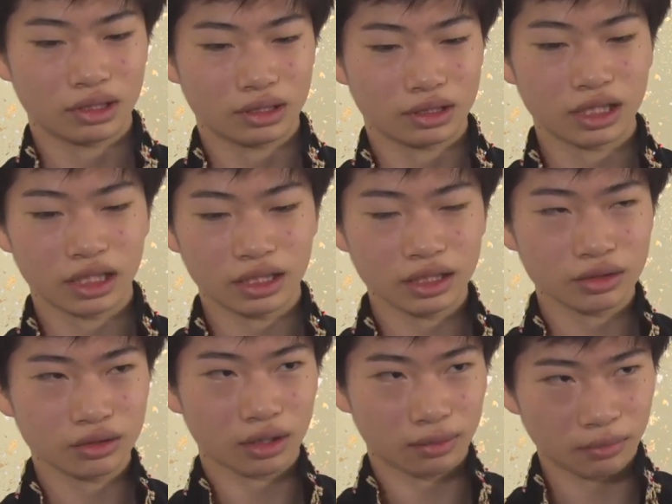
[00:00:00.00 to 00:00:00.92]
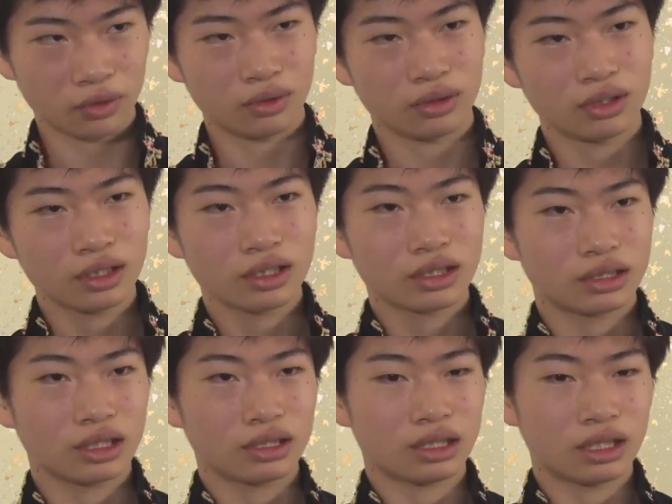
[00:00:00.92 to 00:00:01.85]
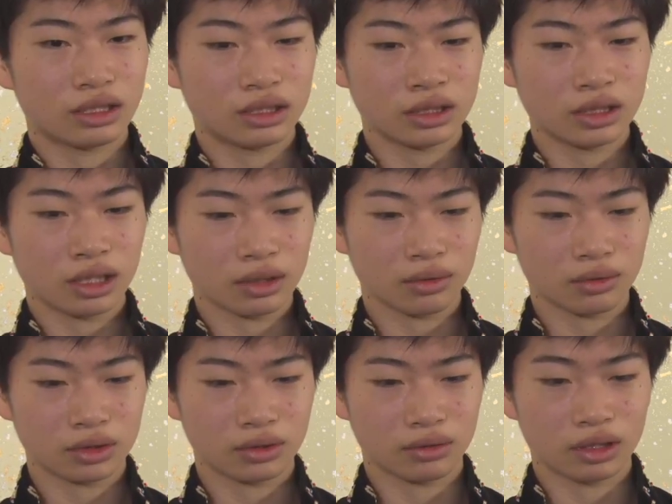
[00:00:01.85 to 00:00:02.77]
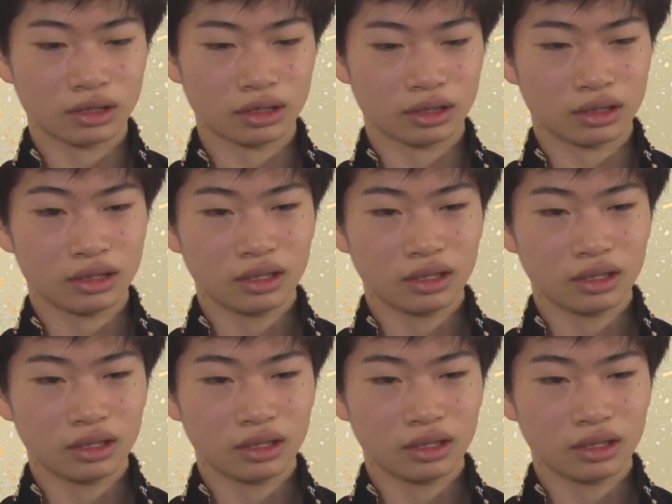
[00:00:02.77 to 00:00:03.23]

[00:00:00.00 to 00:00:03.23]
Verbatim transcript: スケーティングとかも全然シニアの人たち